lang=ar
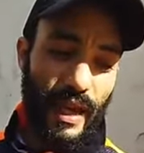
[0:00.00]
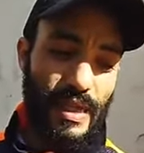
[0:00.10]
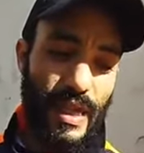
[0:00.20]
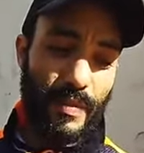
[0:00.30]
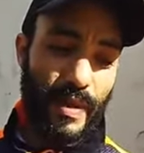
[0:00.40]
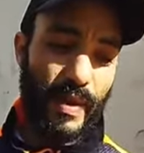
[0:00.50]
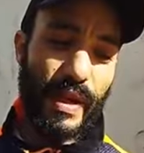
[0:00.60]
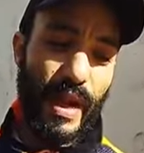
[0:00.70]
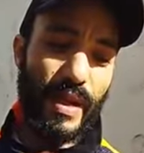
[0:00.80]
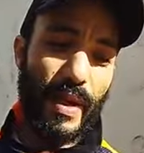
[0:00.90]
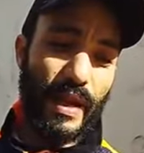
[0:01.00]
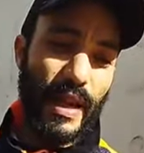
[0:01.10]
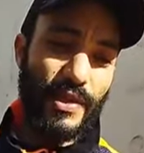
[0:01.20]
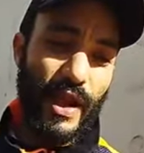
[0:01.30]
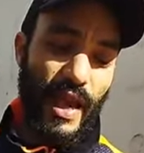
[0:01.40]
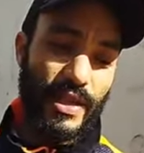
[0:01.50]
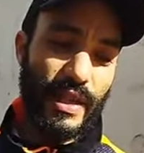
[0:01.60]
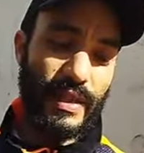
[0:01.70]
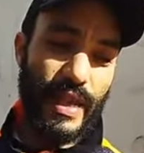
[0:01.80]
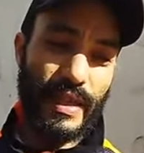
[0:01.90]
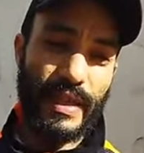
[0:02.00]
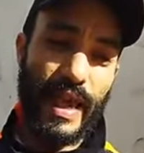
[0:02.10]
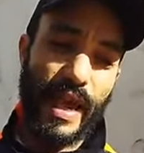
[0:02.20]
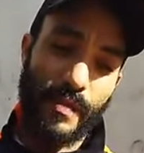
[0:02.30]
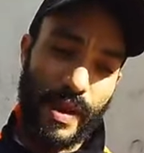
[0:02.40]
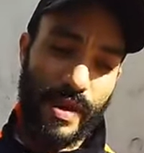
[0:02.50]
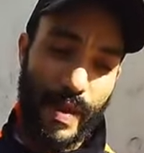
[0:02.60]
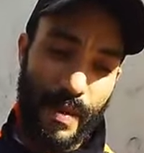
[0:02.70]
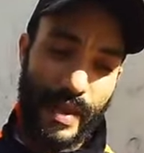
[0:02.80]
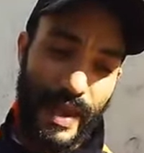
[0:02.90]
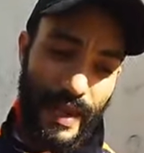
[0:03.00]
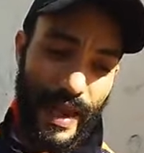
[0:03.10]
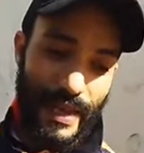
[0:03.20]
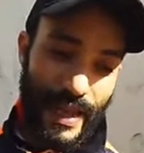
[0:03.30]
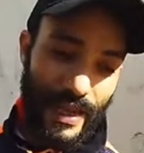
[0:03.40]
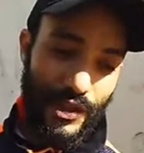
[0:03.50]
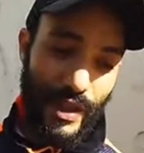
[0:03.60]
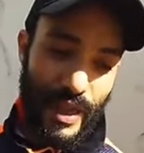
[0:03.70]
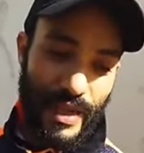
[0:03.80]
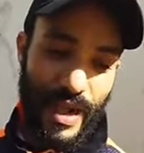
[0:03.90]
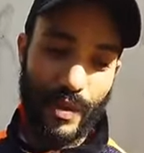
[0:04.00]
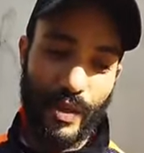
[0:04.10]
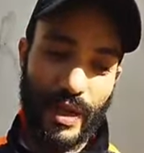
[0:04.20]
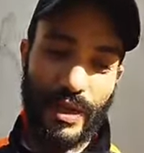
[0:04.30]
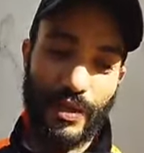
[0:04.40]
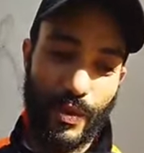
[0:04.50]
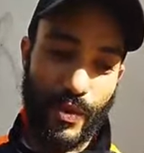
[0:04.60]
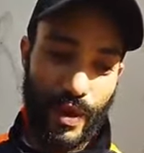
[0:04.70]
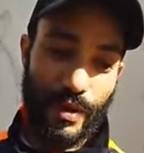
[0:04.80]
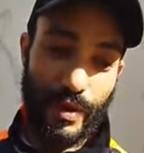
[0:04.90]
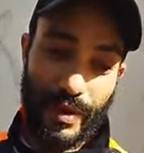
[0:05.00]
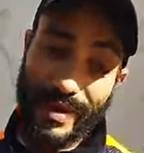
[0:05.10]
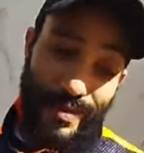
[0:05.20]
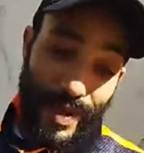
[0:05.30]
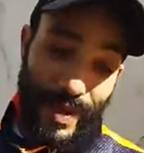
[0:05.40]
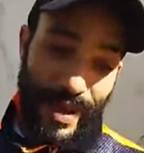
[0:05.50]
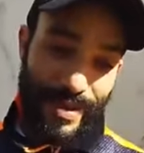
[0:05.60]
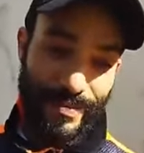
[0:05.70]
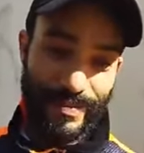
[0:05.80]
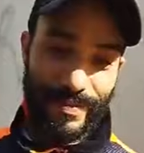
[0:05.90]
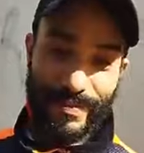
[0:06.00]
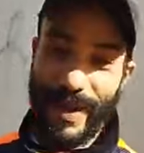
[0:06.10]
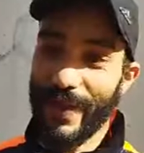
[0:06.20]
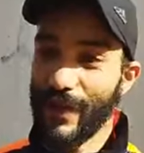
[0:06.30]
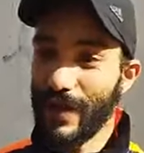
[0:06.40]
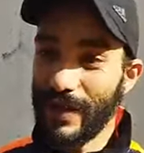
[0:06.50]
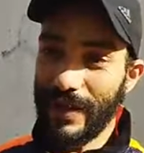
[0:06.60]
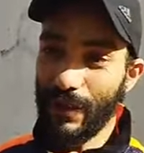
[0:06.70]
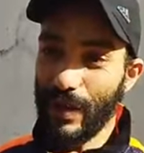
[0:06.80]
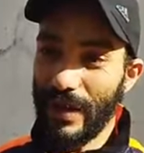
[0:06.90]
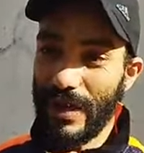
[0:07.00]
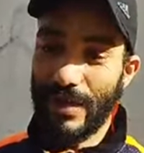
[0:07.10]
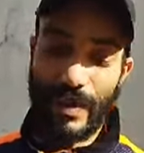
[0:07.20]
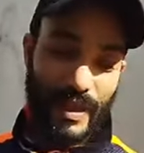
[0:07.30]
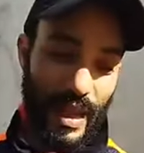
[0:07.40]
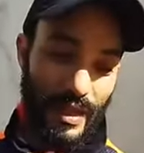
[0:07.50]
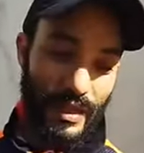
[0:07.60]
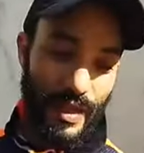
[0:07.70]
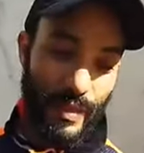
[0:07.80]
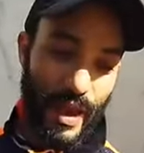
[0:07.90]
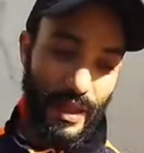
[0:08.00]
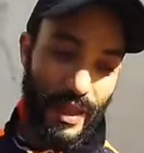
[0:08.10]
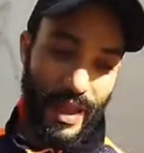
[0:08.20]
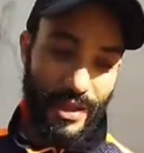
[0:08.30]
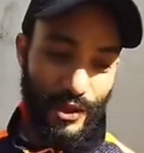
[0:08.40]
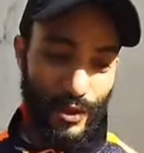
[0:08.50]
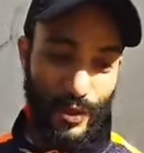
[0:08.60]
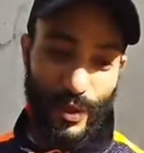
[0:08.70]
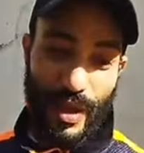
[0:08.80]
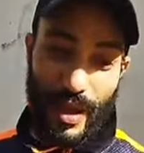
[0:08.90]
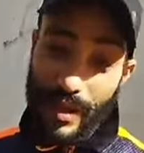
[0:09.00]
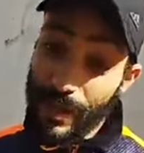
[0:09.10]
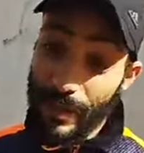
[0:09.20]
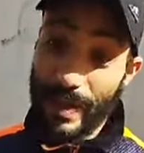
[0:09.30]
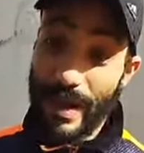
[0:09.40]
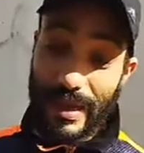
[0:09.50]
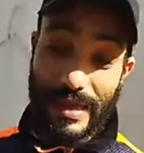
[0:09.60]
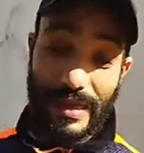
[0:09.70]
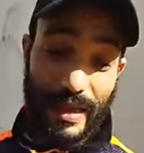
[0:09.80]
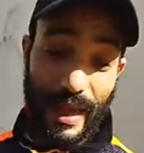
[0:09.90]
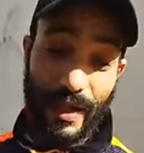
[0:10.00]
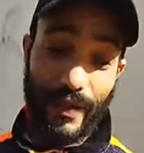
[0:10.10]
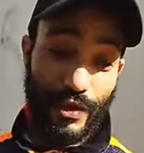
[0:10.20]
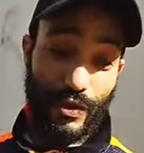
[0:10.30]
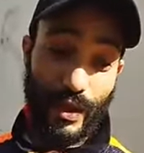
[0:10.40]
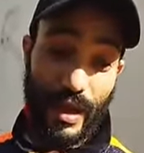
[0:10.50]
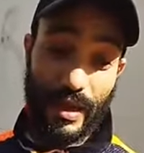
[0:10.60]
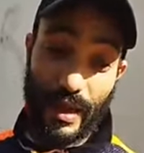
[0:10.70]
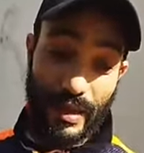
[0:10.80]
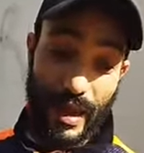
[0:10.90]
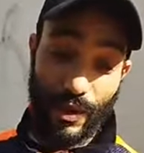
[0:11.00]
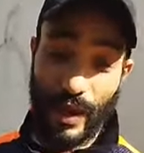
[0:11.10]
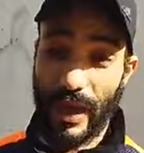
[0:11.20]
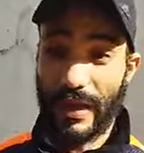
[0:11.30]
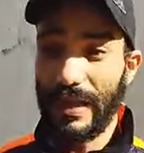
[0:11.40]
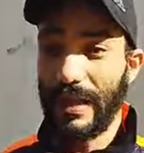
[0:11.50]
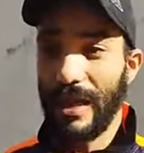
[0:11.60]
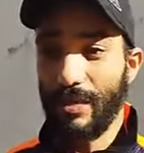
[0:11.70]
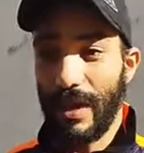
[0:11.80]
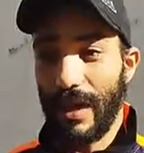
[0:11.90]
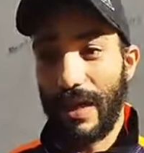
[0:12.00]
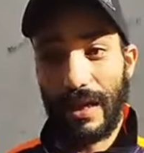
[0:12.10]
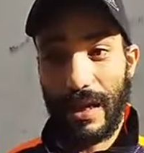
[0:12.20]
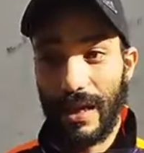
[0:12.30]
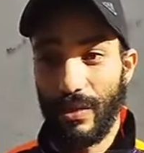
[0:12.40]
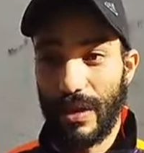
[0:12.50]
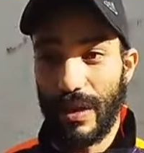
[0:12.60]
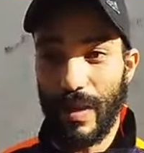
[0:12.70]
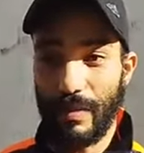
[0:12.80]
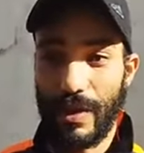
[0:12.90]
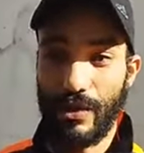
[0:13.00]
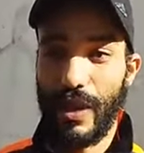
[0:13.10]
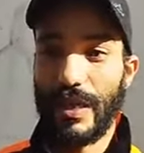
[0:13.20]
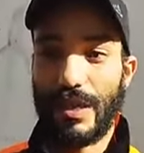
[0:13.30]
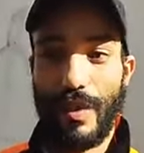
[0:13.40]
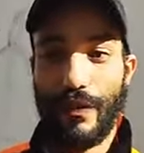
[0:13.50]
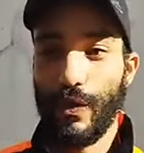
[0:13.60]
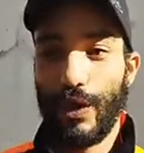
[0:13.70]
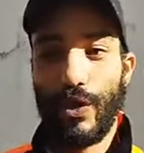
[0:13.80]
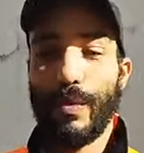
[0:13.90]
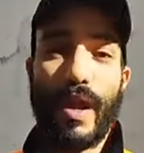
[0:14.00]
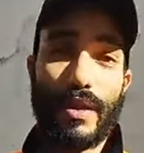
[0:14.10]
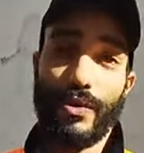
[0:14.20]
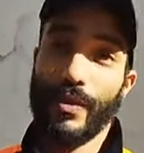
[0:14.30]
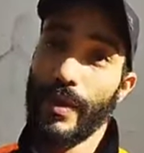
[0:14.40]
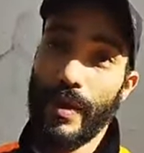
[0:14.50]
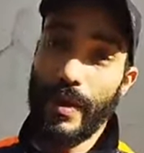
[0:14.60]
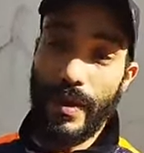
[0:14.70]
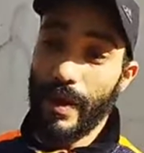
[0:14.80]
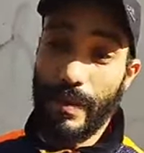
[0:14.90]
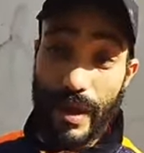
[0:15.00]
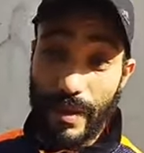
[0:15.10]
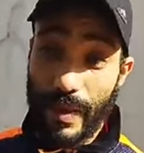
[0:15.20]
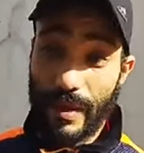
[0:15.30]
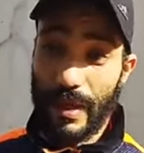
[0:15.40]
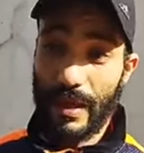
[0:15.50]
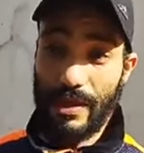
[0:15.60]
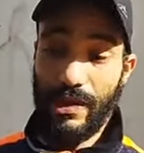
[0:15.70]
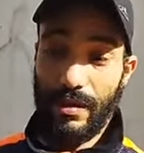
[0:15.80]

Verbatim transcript: قسما بالله ما كلات شي حاجه للداد ديالها من ملي كلات هذاك الشيء حتى لدابا وهي كتبوع دابا ما ما عرفتش اش ندي ولدي للسبيطار ندي مراتي ما ديتيهمش في السبيطار آه، ما خصني نعرف شنو الحل ضروري غادي نديهم على انا نخلي ولدي ما يمكنش اكيد راه كيبقى ولدك وهي كتبقى الزوجه ديالك ما يمكنش